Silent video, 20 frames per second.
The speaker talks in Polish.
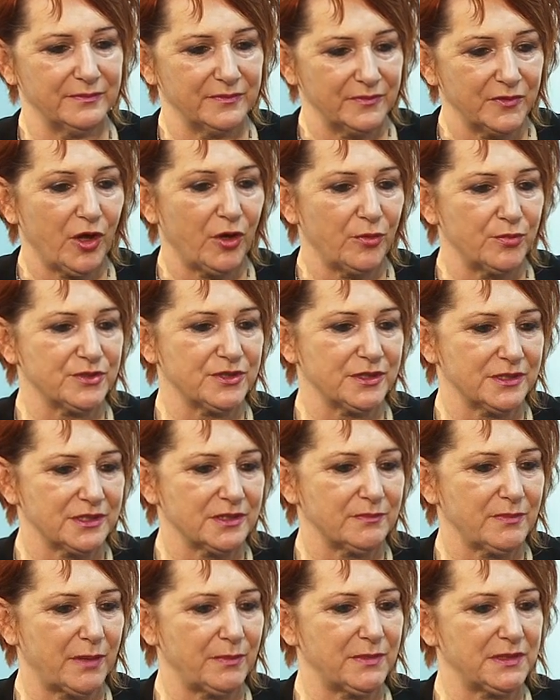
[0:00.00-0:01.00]
dobrze,
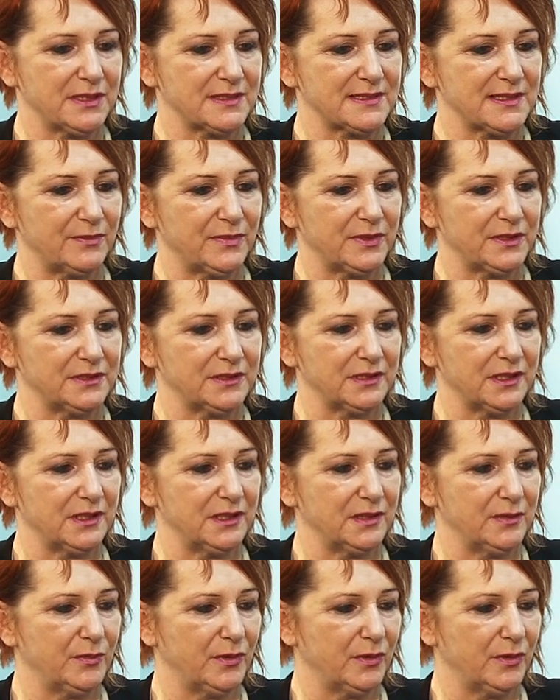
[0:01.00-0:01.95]
że mamy te zabytki,